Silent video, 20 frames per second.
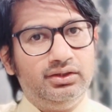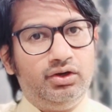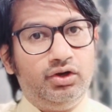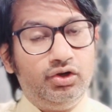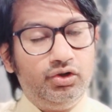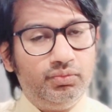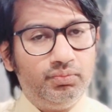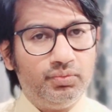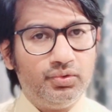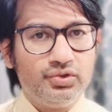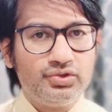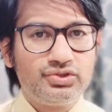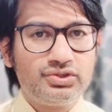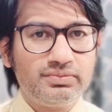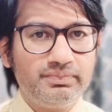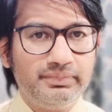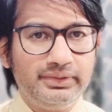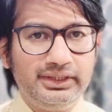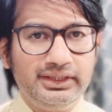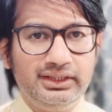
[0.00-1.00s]

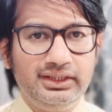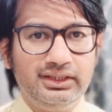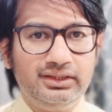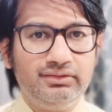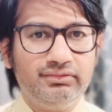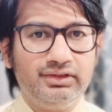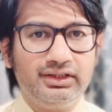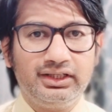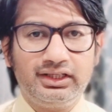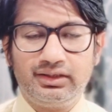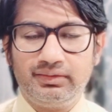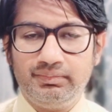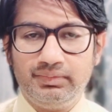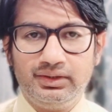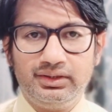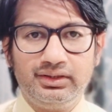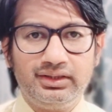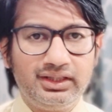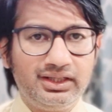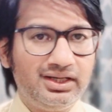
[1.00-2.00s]
ऑलमोस्ट ब्रीदिंग वगैरह
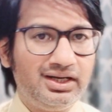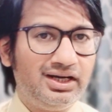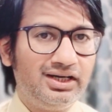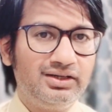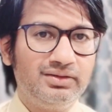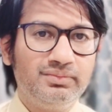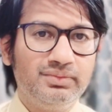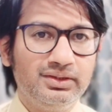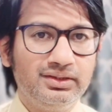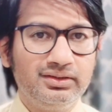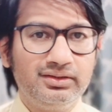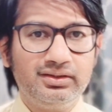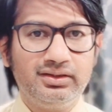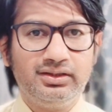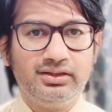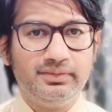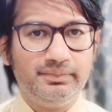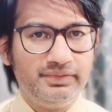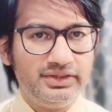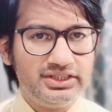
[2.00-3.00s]
बंद था हार्ट बंद
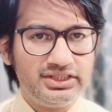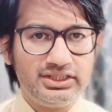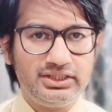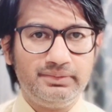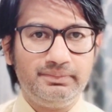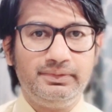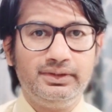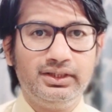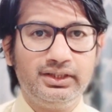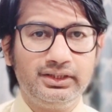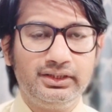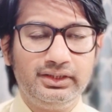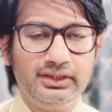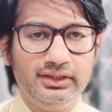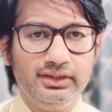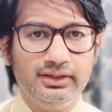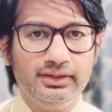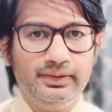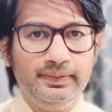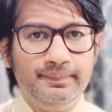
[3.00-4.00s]
था हमने सी
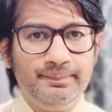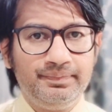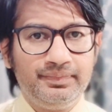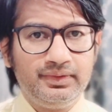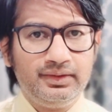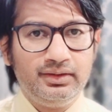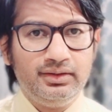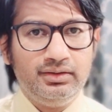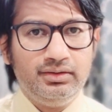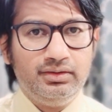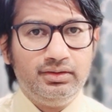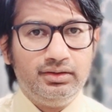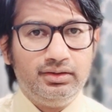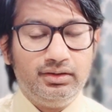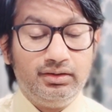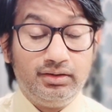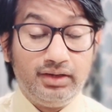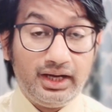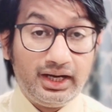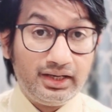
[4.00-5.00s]
किया
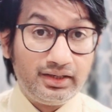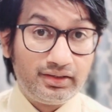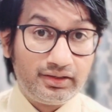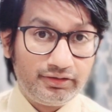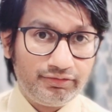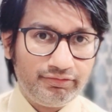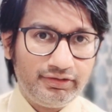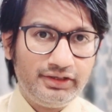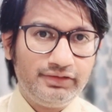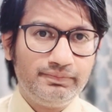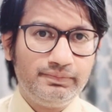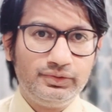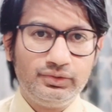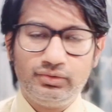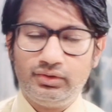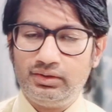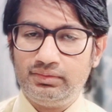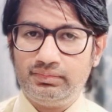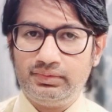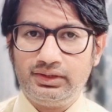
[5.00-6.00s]
और हार्ट रिवाइव भी
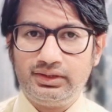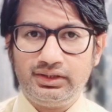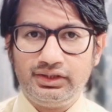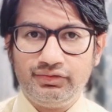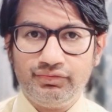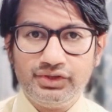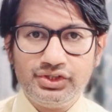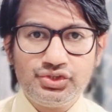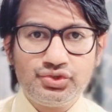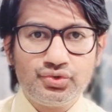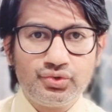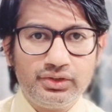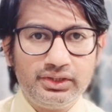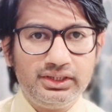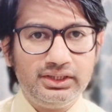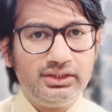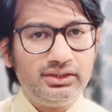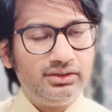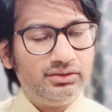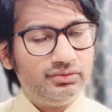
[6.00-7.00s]
हुआ बट
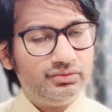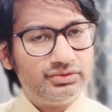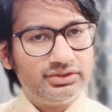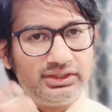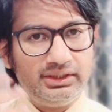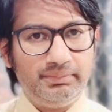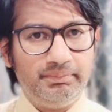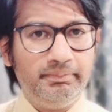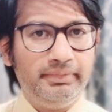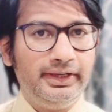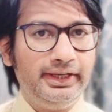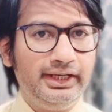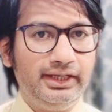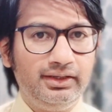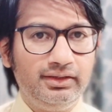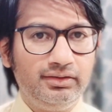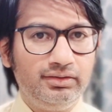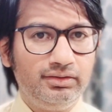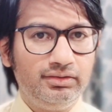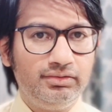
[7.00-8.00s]
इवेंचुअली उसका
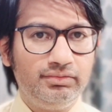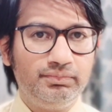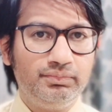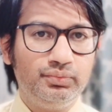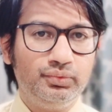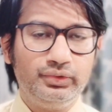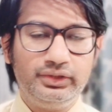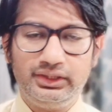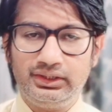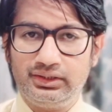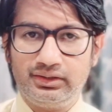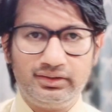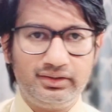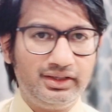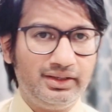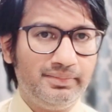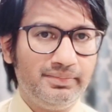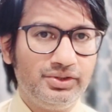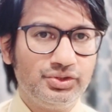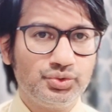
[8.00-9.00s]
ब्रेन पूरी तरह
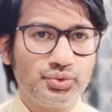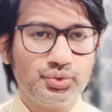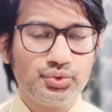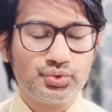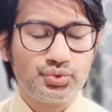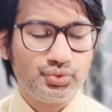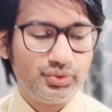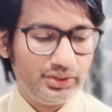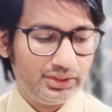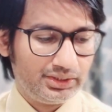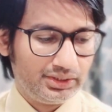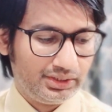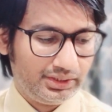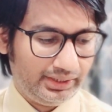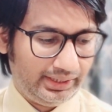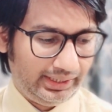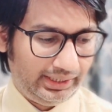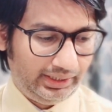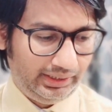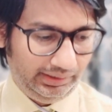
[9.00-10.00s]
डैमेज हो चुका था
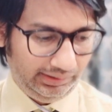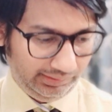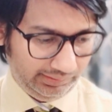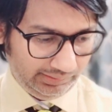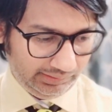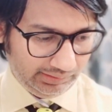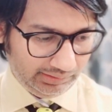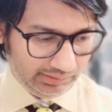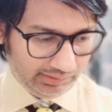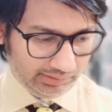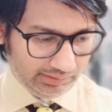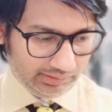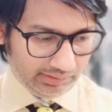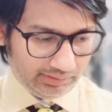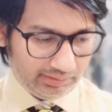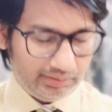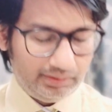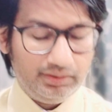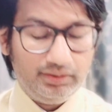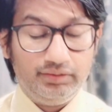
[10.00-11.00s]
एंड
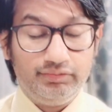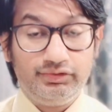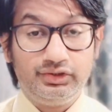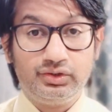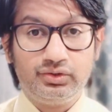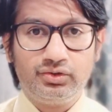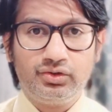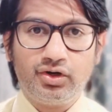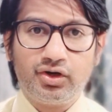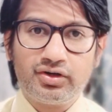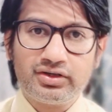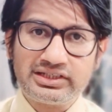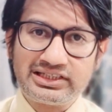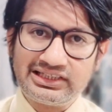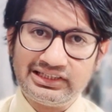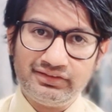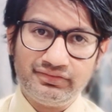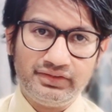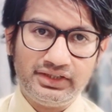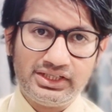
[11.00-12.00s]
वी कुड नॉट
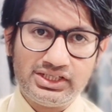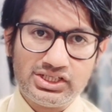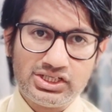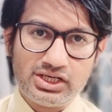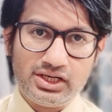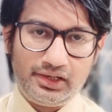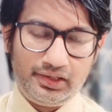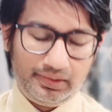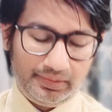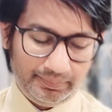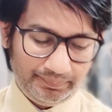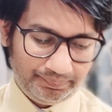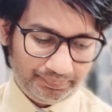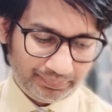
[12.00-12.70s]
सेव दैट चाइल्ड